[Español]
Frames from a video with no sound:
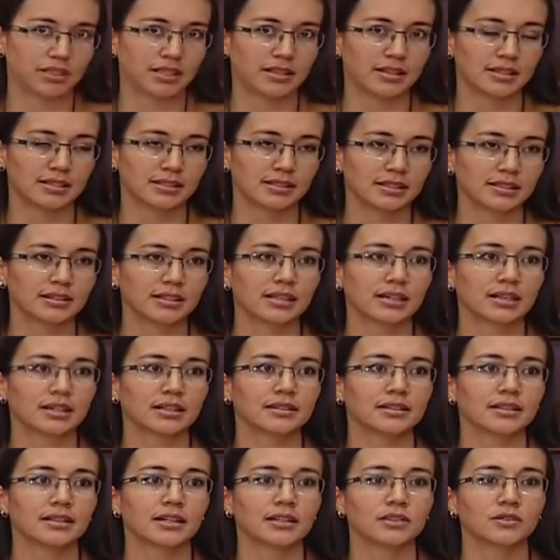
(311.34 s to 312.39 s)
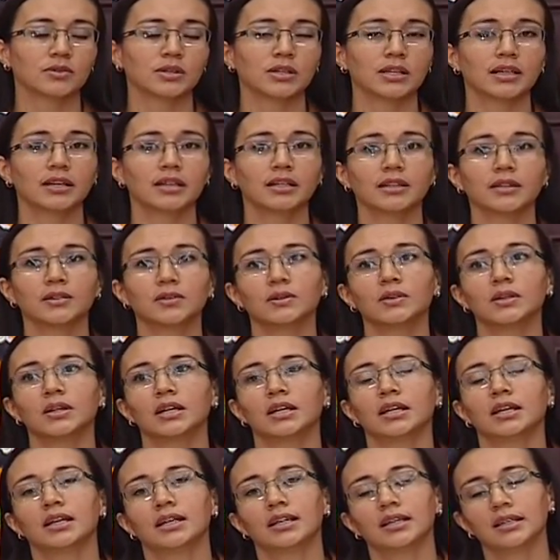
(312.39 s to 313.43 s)
se designe el candidato elegido
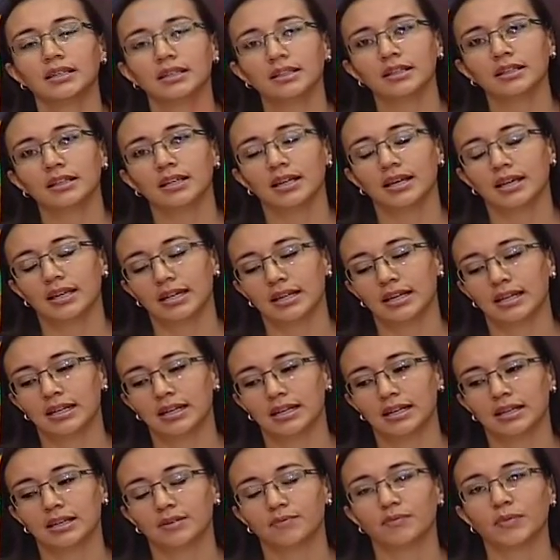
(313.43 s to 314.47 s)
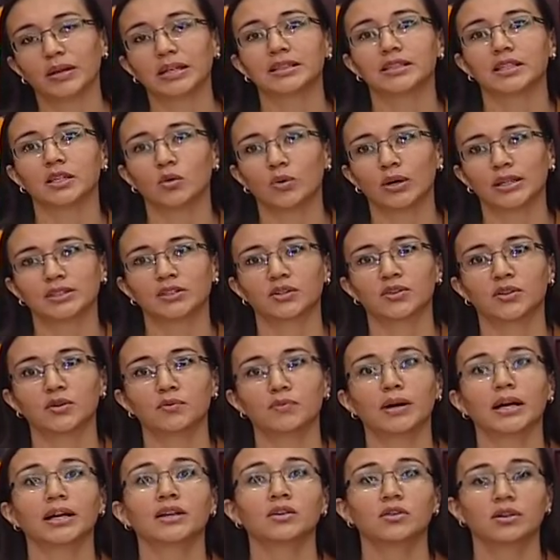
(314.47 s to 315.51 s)
y el 24 de
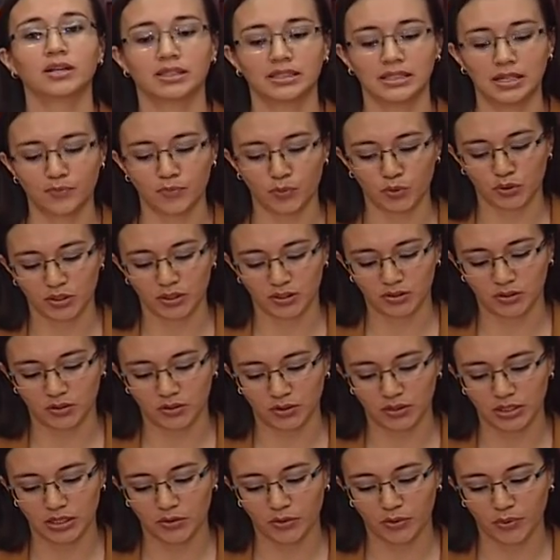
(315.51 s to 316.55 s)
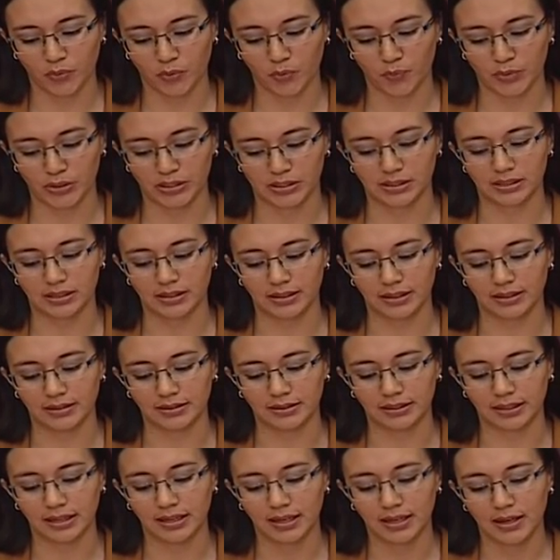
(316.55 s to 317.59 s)
mayo, que es la posesión del nuevo
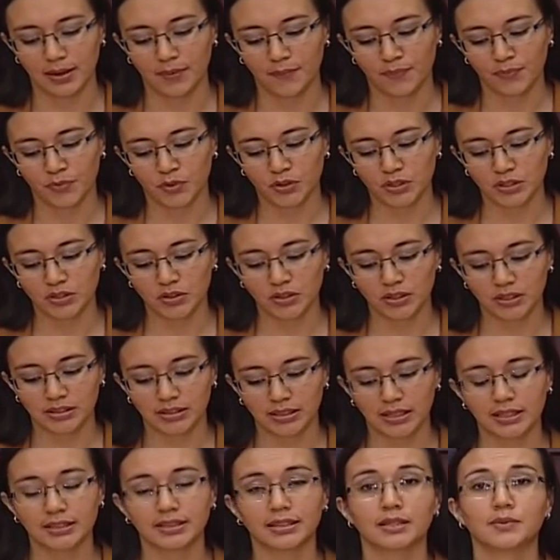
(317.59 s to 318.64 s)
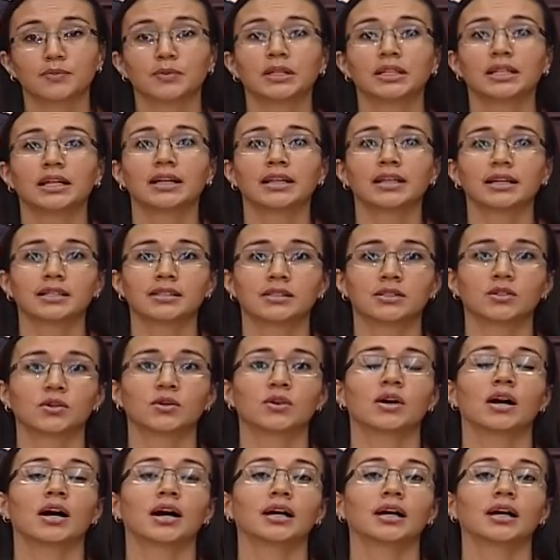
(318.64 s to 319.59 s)
presidente. Entonces yo quisiera terminar esto